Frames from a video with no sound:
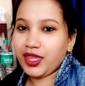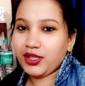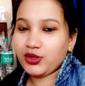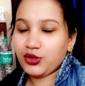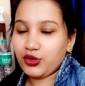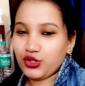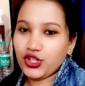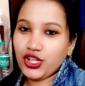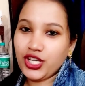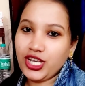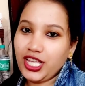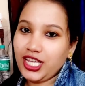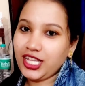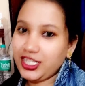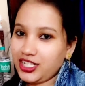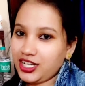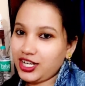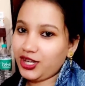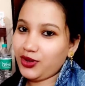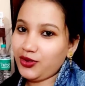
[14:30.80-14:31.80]
सोच के नहीं
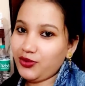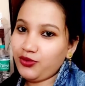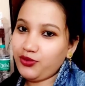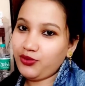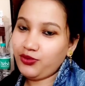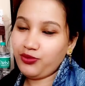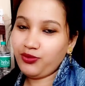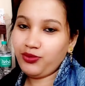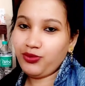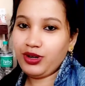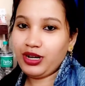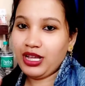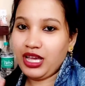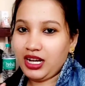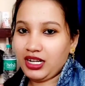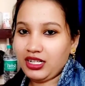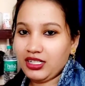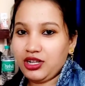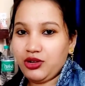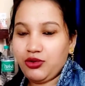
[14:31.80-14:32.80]
जा रही हूँ
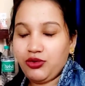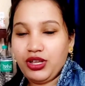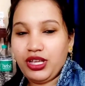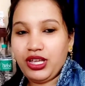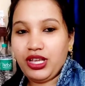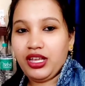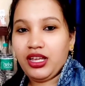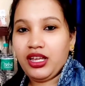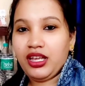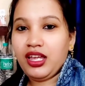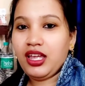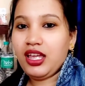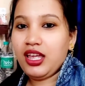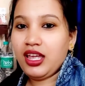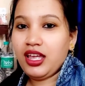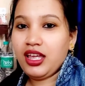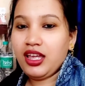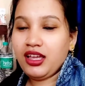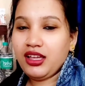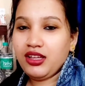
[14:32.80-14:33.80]
डायरेक्ट जाऊँगी
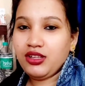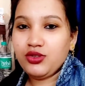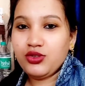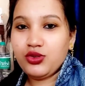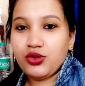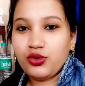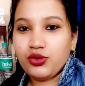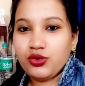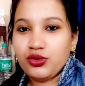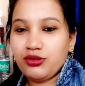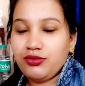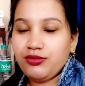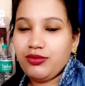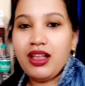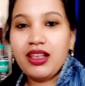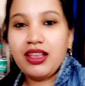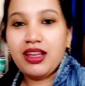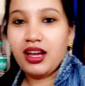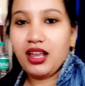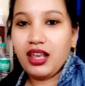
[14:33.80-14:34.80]
जो समझ में आ
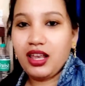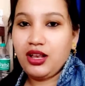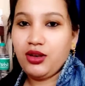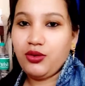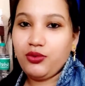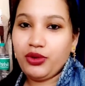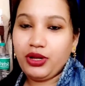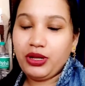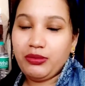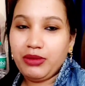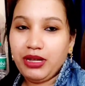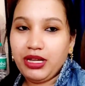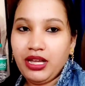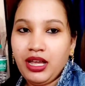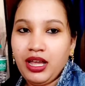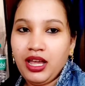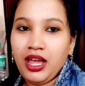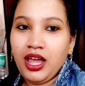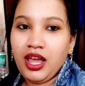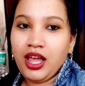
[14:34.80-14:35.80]
जाएगा ले लूँगी मैं
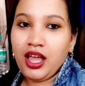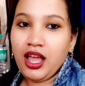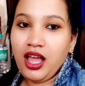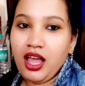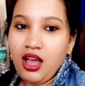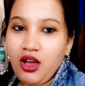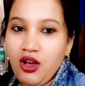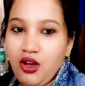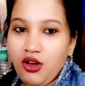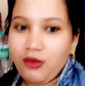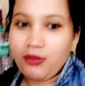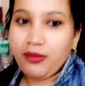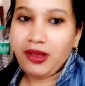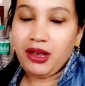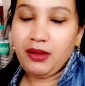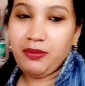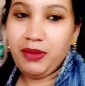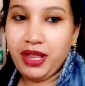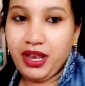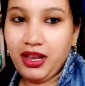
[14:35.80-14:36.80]
और
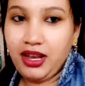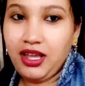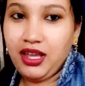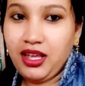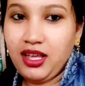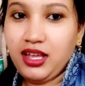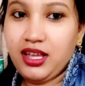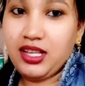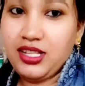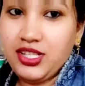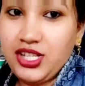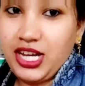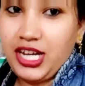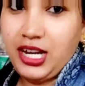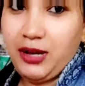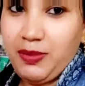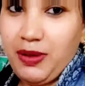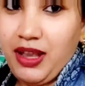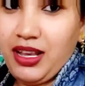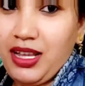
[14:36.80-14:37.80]
मैंने पहना है
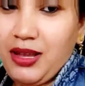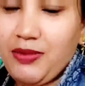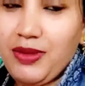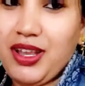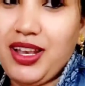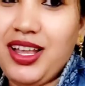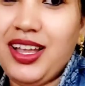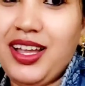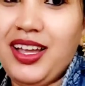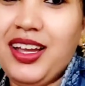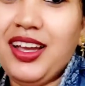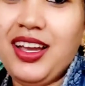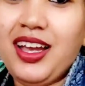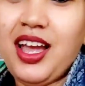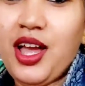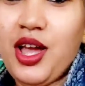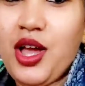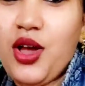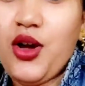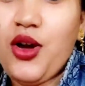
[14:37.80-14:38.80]
जैकेट पहनी है मैंने
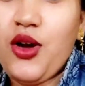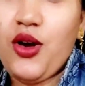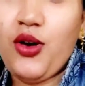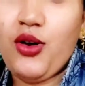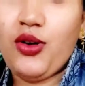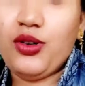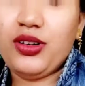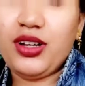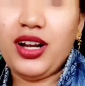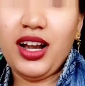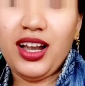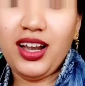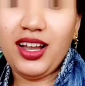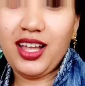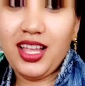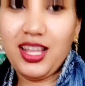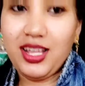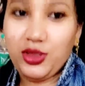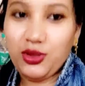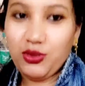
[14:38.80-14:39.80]
और ठंड
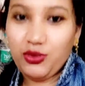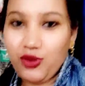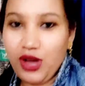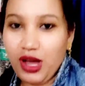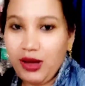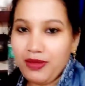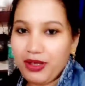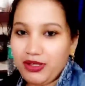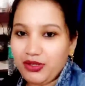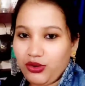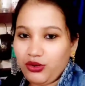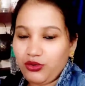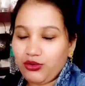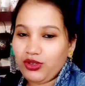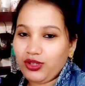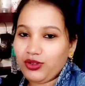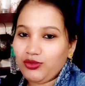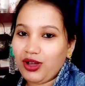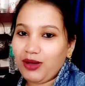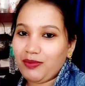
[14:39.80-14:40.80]
लगेगी तो वहाँ मैं जो
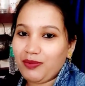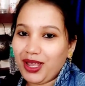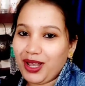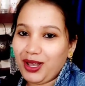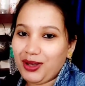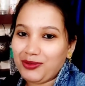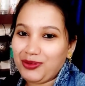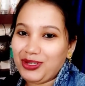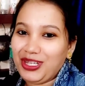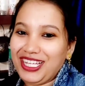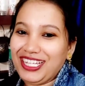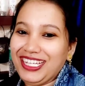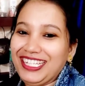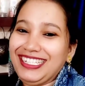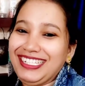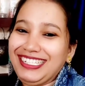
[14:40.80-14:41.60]
लूँगी वहाँ पहन लूँगी